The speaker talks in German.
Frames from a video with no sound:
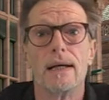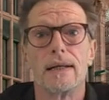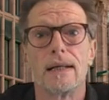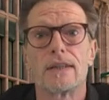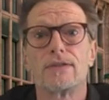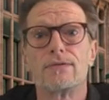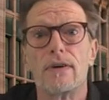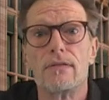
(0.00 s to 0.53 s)

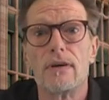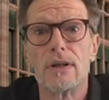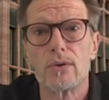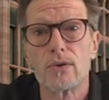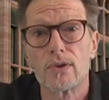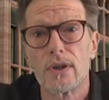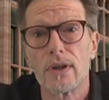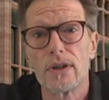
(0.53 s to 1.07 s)
Das
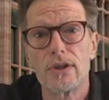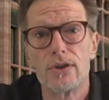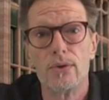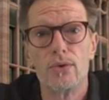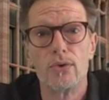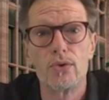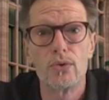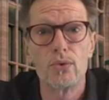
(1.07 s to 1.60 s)
Verwaltungsgericht
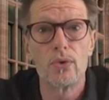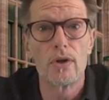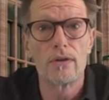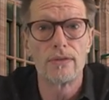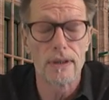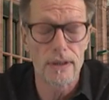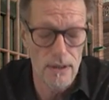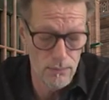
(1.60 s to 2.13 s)
in
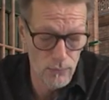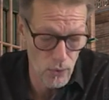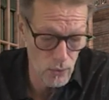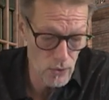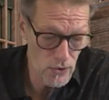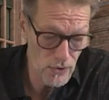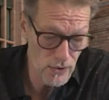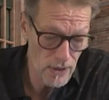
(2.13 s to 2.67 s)
Düsseldorf hat am
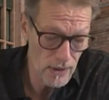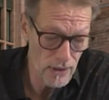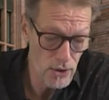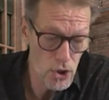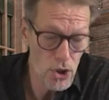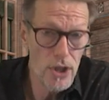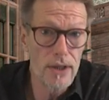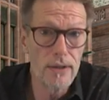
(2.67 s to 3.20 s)
Donnerstag
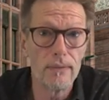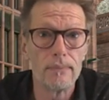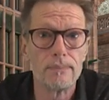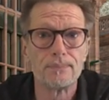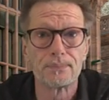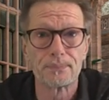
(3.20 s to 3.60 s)
entschieden,